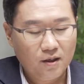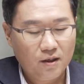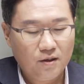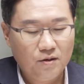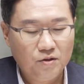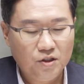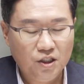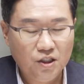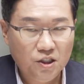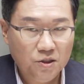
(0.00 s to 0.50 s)

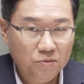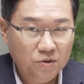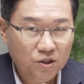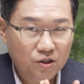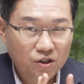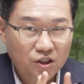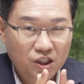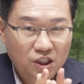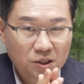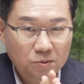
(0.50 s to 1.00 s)
그리고
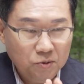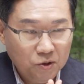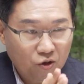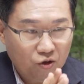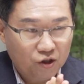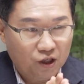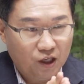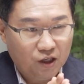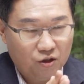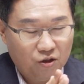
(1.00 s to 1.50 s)
72년
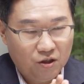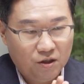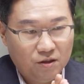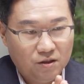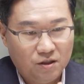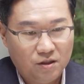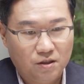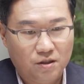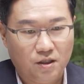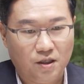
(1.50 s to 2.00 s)
12월에
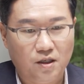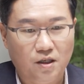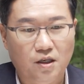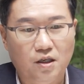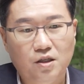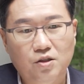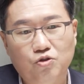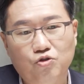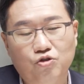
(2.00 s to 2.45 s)
이제 제가